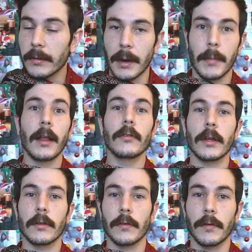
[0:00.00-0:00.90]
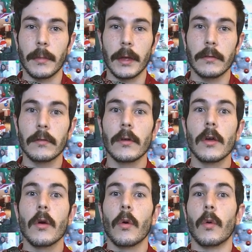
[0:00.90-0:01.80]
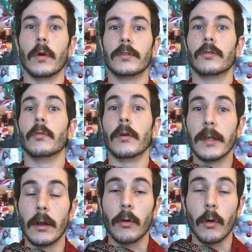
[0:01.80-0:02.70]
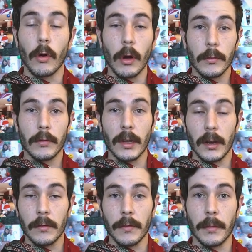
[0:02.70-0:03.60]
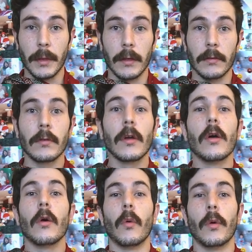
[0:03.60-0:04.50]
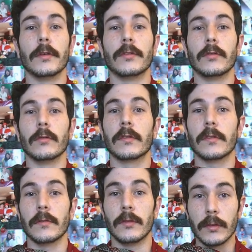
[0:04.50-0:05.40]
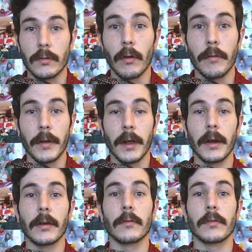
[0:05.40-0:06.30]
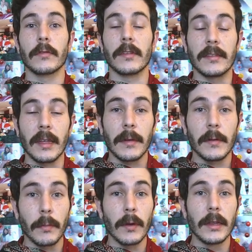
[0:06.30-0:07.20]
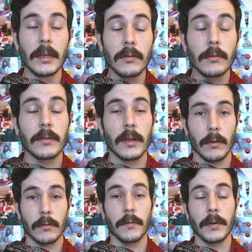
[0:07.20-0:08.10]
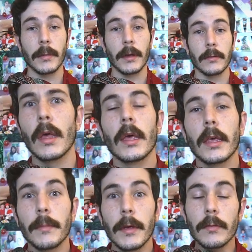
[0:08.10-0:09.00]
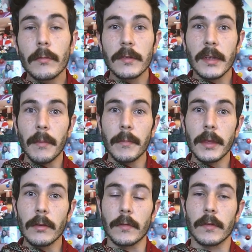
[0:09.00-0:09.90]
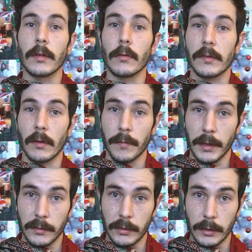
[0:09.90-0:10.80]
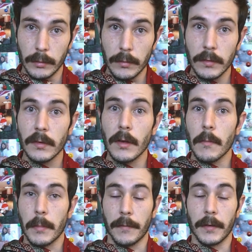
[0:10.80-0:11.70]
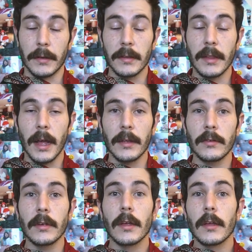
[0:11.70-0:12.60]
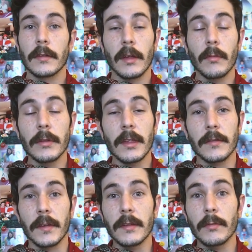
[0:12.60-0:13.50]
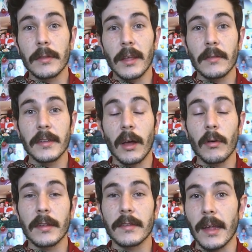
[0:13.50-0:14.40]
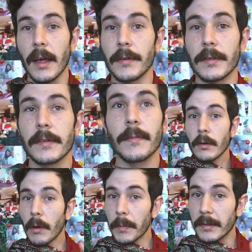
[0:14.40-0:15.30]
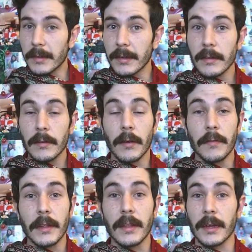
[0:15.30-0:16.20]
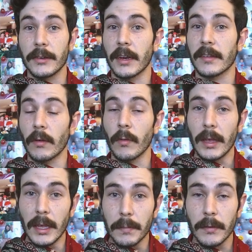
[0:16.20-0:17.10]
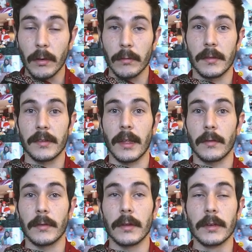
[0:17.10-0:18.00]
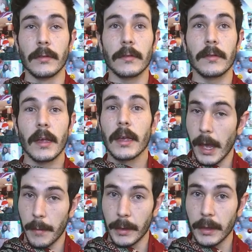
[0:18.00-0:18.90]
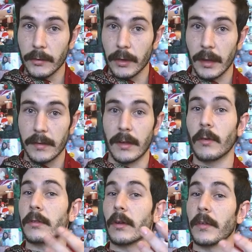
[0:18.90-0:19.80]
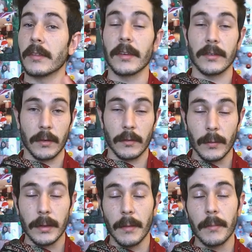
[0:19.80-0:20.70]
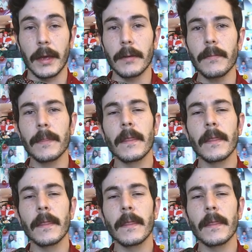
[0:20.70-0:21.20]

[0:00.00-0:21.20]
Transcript: de trabalho gera sofrimento, onde o modelo econômico gera sofrimento, onde os desgovernos e os sistemas políticos geram sofrimento. E mesmo os caminhos que nos são vendidos para a felicidade são muitas vezes modelos inalcançáveis. Tem uma pesquisa que foi feita com a geração Y dos Estados Unidos, que é a minha geração e talvez seja a sua também.